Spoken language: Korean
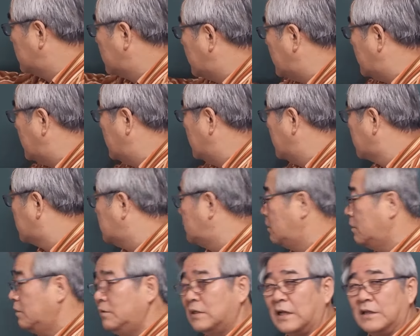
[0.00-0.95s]
이게
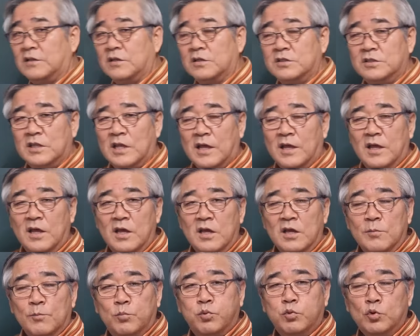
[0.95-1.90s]
끓는다는 뜻인데
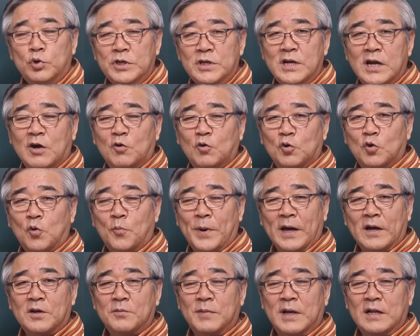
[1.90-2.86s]
불이라고도
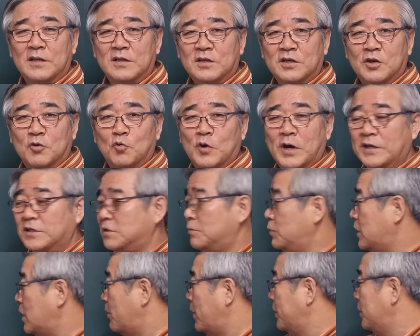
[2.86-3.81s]
발음하는 경우가
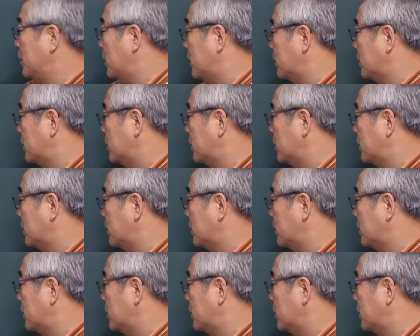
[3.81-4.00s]
있습니다만